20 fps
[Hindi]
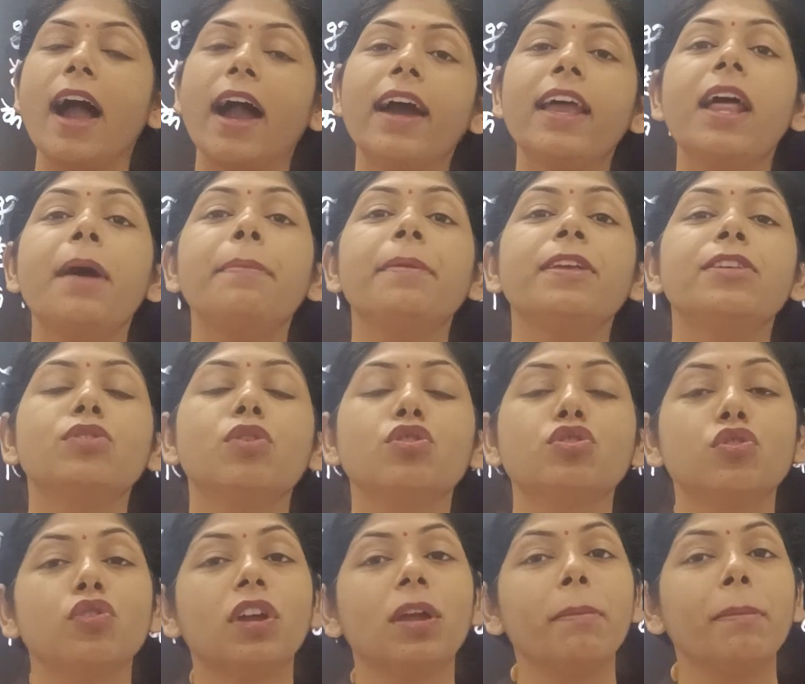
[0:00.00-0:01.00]
अगर आप ये
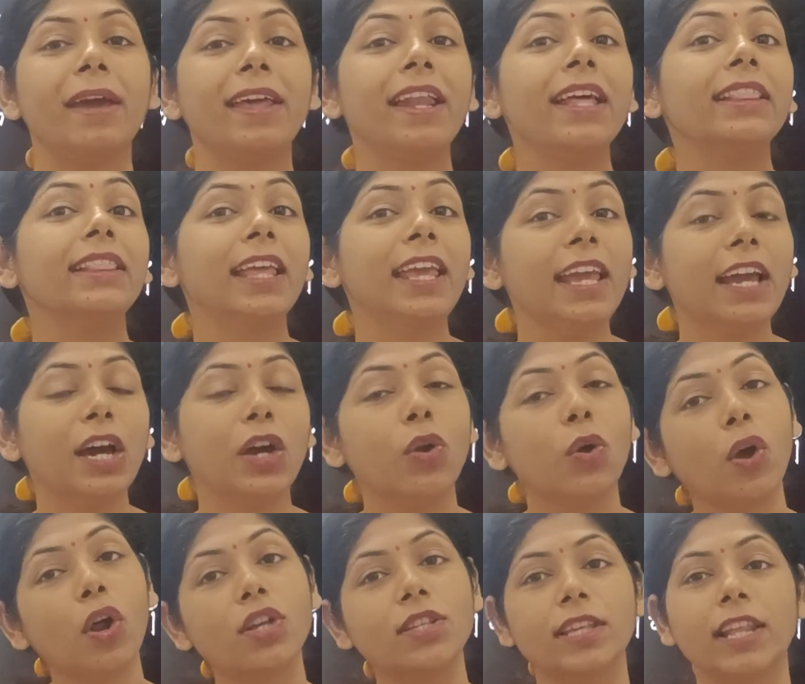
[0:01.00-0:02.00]
सोच रहे हो कि मेहनत नहीं
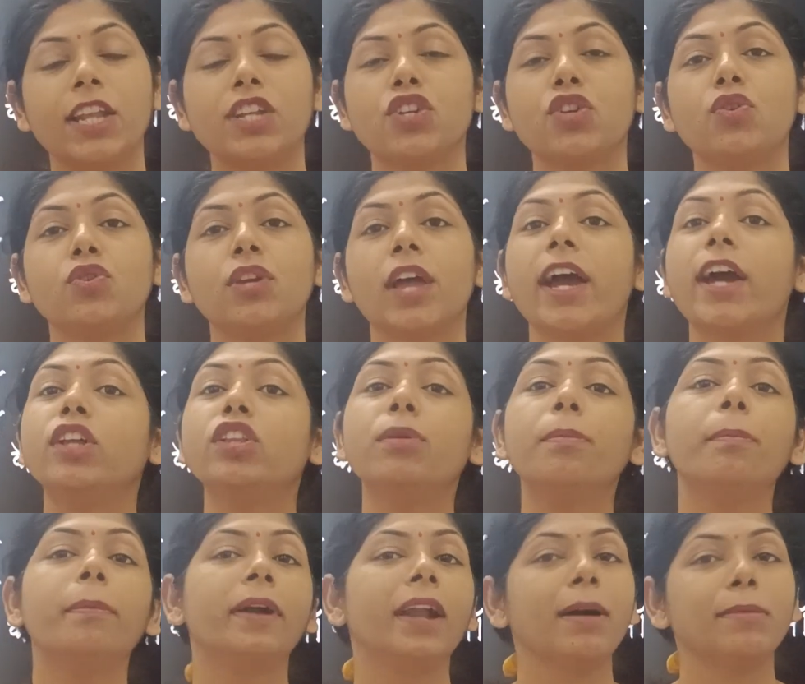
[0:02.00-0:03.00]
करोगे और सिलेक्शन हो जाएगा
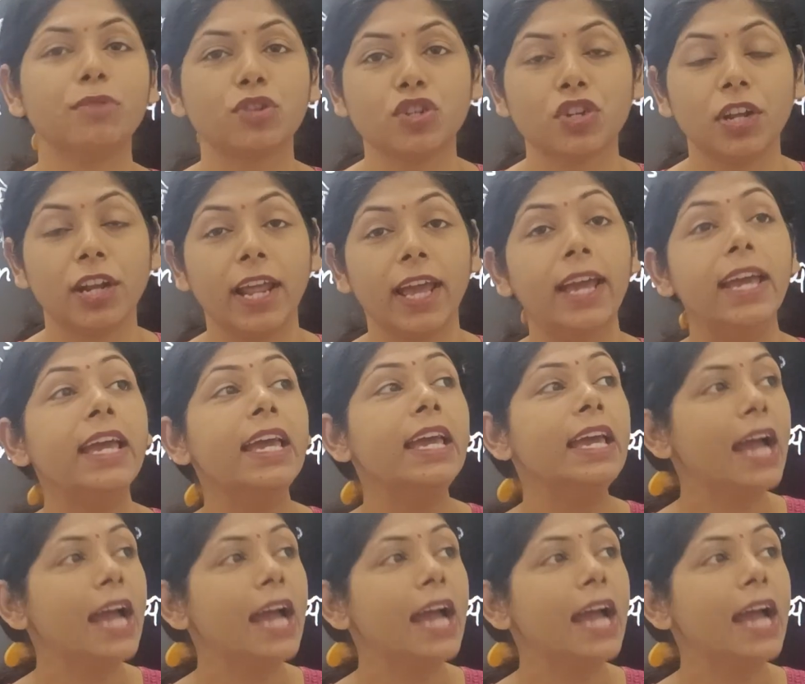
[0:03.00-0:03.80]
तो बड़ा मुश्किल है